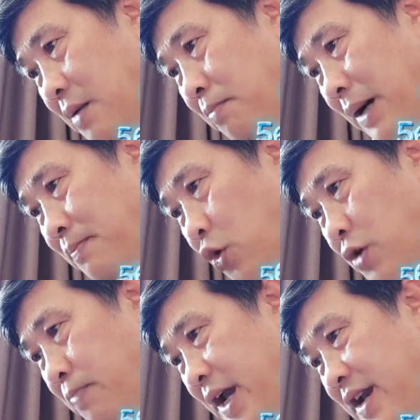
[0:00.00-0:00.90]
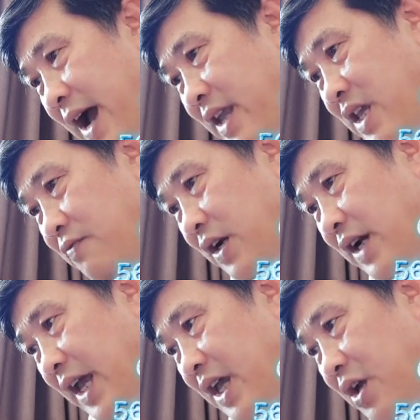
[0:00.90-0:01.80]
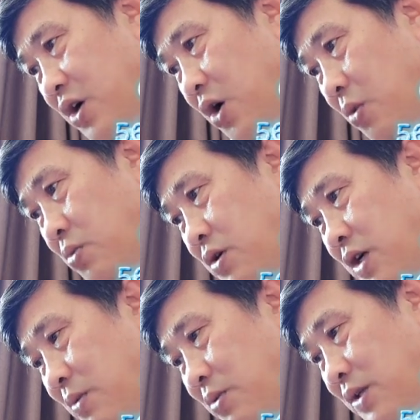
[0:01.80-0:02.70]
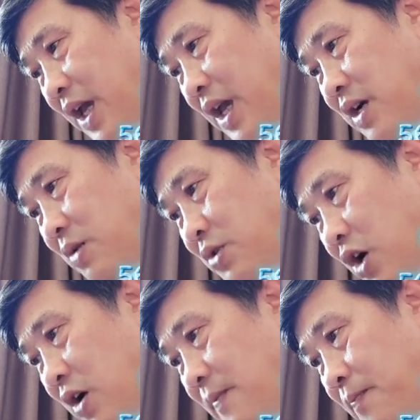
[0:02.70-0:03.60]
mặt mũi mấy đại nhân vật này cũng không thể không cho.